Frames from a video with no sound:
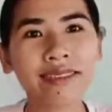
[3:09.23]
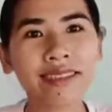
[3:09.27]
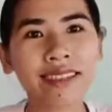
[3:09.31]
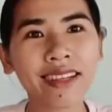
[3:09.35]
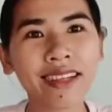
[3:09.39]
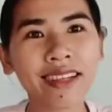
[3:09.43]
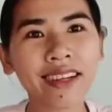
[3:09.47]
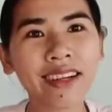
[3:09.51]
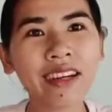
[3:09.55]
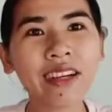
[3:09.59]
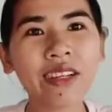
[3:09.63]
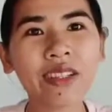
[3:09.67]

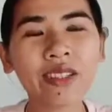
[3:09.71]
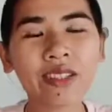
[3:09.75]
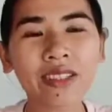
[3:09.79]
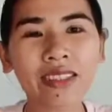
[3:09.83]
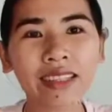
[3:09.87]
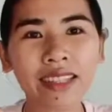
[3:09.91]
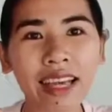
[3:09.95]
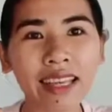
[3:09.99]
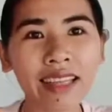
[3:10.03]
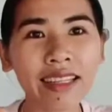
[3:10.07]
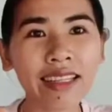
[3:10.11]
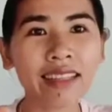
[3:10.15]
nó
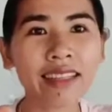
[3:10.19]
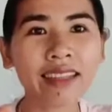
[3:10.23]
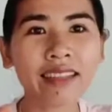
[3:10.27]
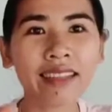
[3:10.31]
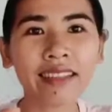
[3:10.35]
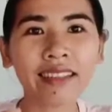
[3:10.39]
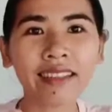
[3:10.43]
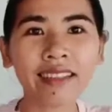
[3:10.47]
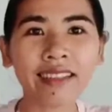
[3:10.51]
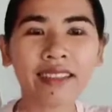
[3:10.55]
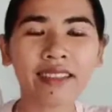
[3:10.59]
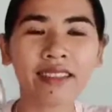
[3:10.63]
nhanh
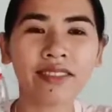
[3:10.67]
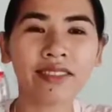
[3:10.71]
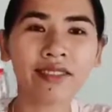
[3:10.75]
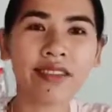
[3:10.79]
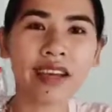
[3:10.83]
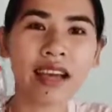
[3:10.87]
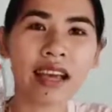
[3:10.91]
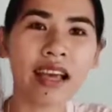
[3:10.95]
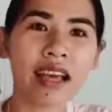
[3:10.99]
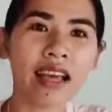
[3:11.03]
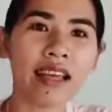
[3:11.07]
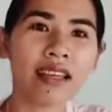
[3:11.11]
hơn
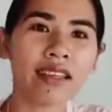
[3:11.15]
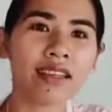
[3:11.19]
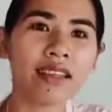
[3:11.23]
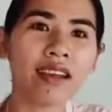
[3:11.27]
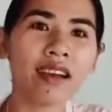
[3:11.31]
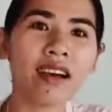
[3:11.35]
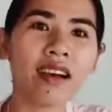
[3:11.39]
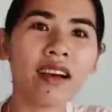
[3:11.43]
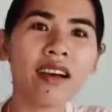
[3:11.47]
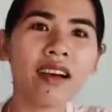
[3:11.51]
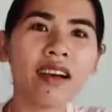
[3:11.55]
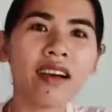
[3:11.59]
và
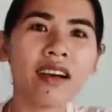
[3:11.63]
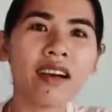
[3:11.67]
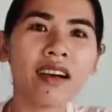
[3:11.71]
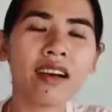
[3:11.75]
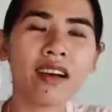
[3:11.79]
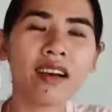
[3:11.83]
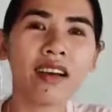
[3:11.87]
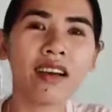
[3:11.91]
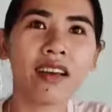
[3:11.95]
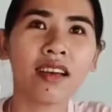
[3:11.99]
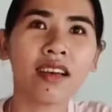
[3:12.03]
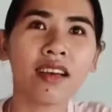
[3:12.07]
nó
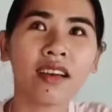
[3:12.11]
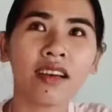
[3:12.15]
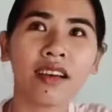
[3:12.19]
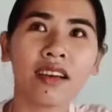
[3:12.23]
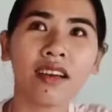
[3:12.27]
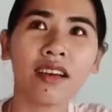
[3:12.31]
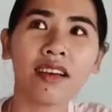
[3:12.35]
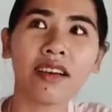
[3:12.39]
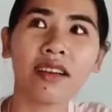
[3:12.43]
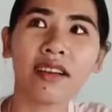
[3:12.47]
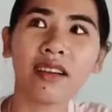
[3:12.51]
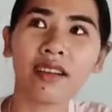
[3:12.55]

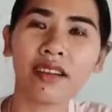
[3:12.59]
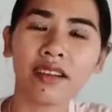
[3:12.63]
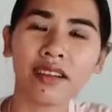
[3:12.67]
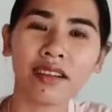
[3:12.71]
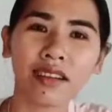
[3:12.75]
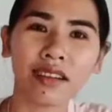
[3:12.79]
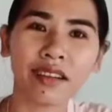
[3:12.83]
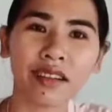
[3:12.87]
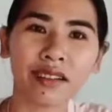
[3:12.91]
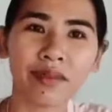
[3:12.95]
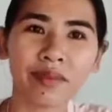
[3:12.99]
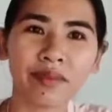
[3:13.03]

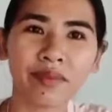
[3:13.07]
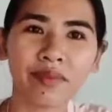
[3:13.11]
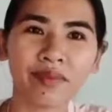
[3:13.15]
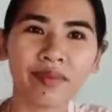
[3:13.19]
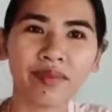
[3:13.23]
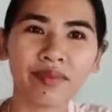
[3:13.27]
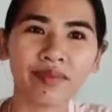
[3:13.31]
uh,